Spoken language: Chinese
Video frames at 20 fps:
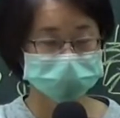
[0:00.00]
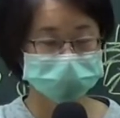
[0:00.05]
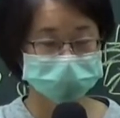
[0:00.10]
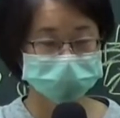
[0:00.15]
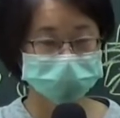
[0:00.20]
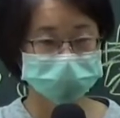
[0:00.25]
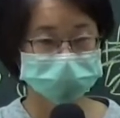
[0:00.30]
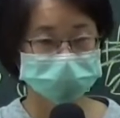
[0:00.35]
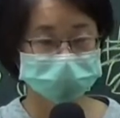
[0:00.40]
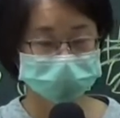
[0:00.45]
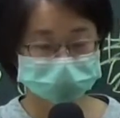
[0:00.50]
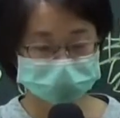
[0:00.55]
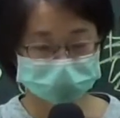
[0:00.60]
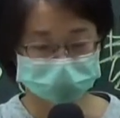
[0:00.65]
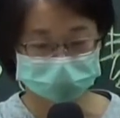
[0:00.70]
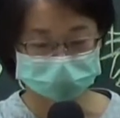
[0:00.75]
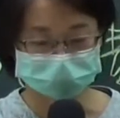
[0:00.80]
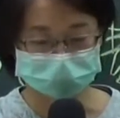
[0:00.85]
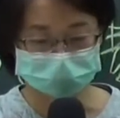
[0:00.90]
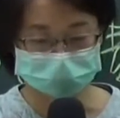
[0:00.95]
进货加项
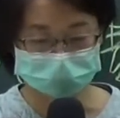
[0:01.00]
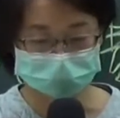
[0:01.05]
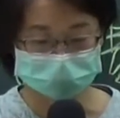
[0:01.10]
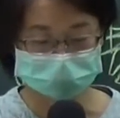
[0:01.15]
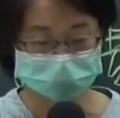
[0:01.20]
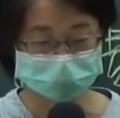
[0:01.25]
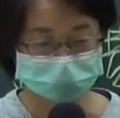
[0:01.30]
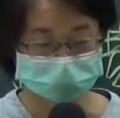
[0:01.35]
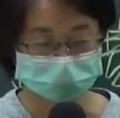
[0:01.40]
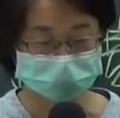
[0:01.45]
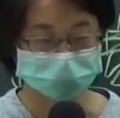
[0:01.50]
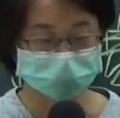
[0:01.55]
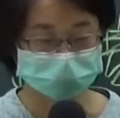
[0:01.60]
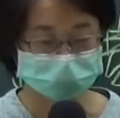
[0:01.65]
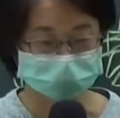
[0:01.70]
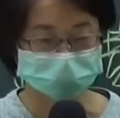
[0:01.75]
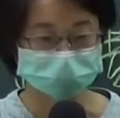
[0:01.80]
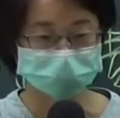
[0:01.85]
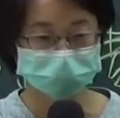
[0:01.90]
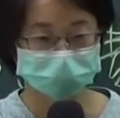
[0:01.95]
旁边括弧成
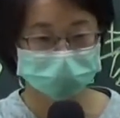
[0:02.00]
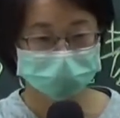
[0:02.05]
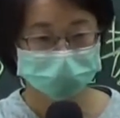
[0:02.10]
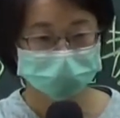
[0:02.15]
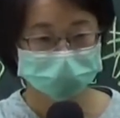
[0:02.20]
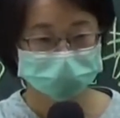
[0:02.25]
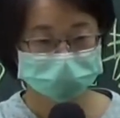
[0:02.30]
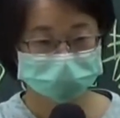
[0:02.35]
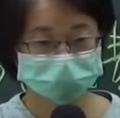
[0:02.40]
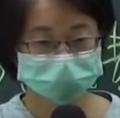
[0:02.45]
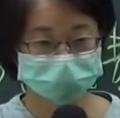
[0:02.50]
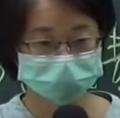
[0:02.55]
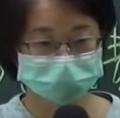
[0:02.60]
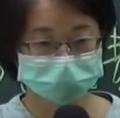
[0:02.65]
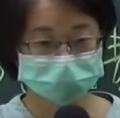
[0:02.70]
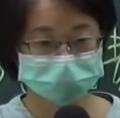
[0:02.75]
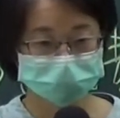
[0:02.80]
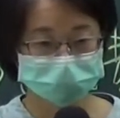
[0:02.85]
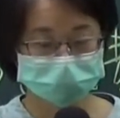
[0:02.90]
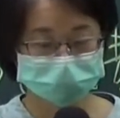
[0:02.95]
本，就是我的
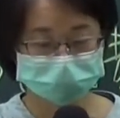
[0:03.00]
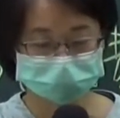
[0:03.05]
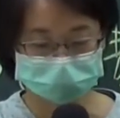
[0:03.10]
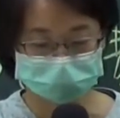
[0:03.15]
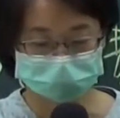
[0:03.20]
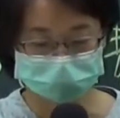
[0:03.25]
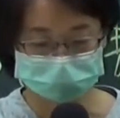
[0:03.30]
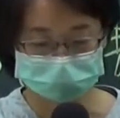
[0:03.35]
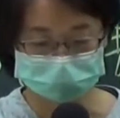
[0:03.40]
营业成